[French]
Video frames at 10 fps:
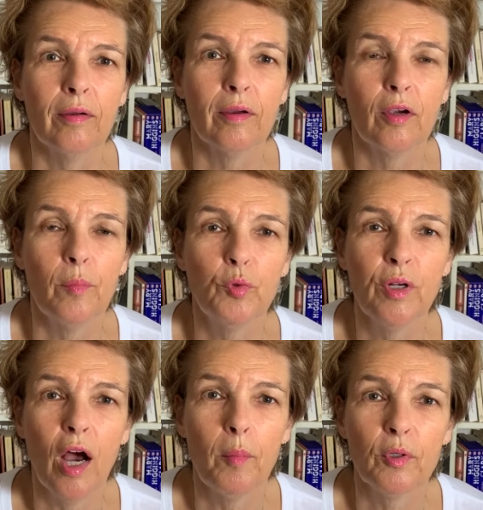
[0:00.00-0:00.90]
comme tous les
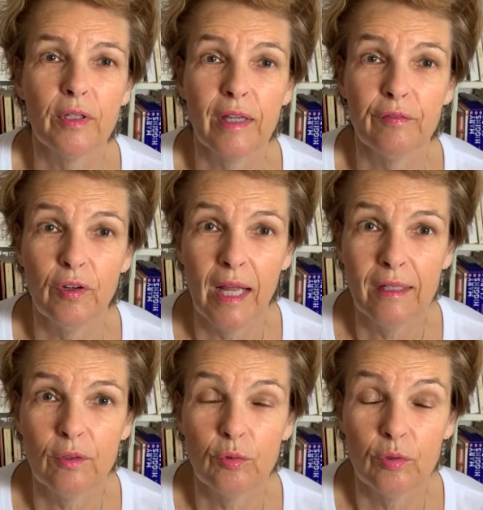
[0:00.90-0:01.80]
romans de Ken
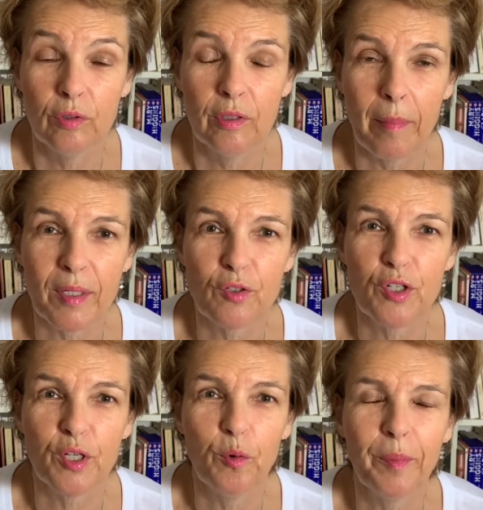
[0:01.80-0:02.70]
Follett, d'après ce que
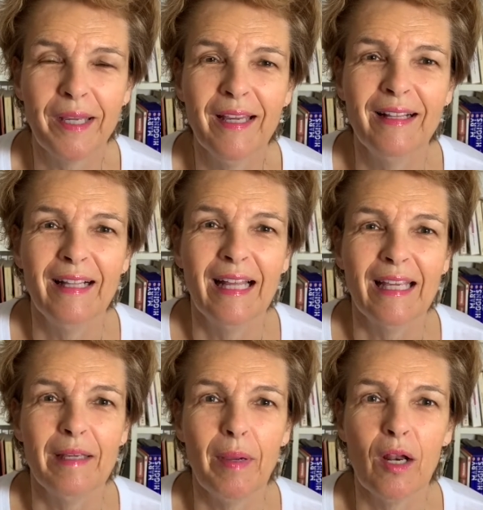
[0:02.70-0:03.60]
j'ai compris,
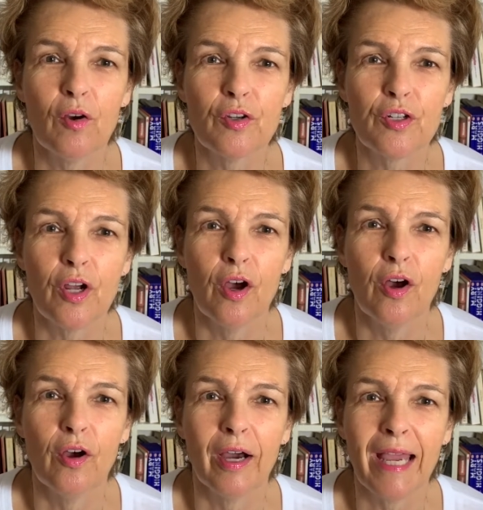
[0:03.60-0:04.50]
qui mélange
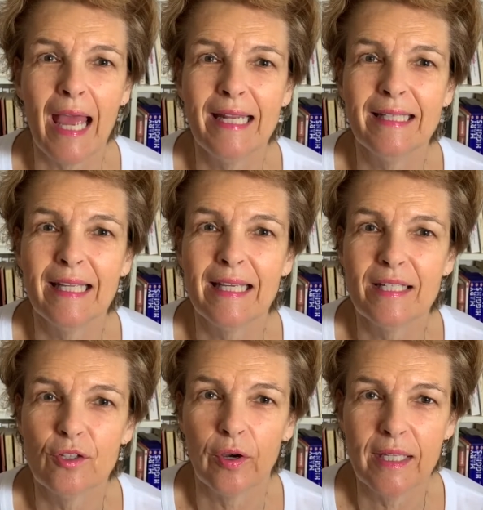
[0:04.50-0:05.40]
euh, réalité
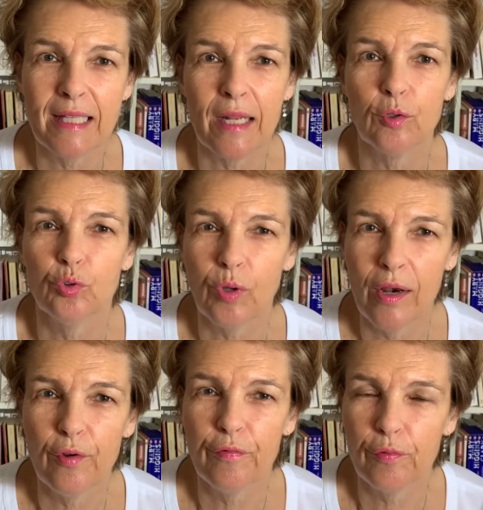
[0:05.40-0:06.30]
historique, c'est-à-dire une toile
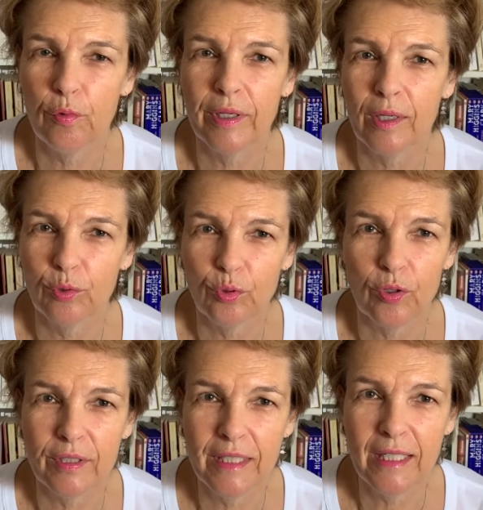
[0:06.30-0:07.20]
de fond qui est
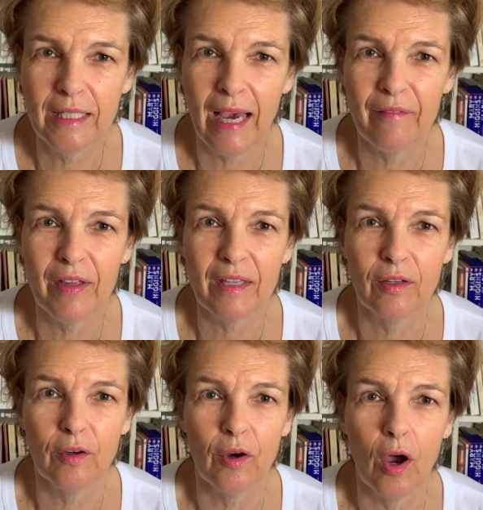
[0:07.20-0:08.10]
authentique, avec
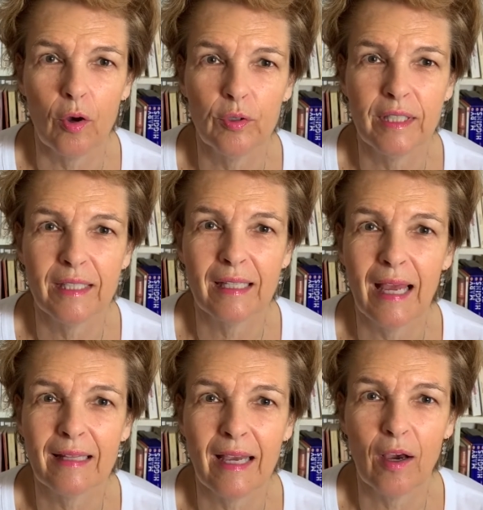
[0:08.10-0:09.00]
euh, un côté
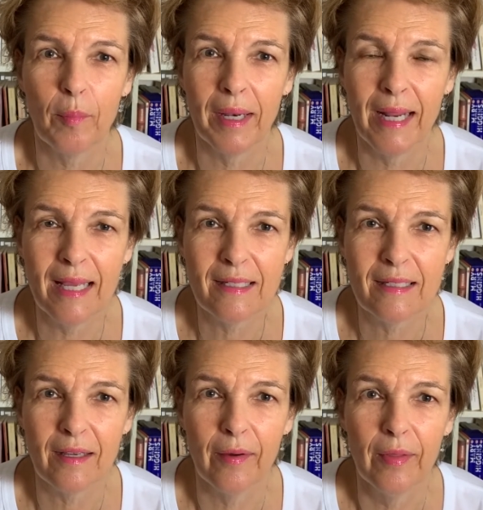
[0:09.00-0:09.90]
très très
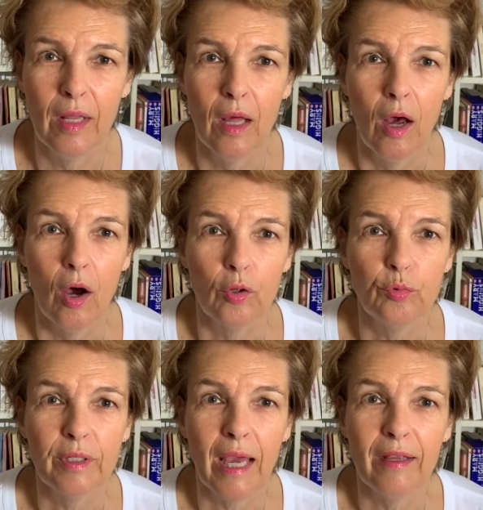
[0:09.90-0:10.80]
romanesque. En
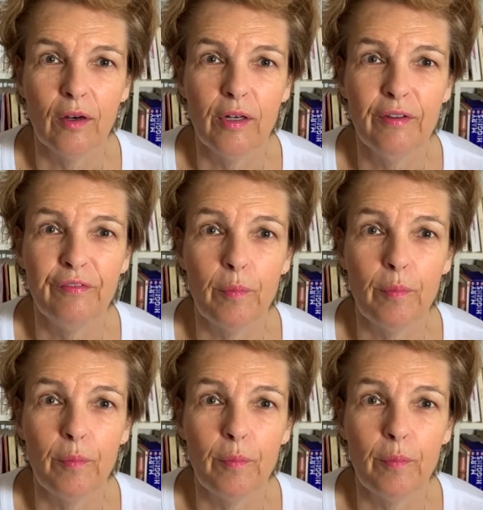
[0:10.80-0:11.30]
tout cas, le livre fait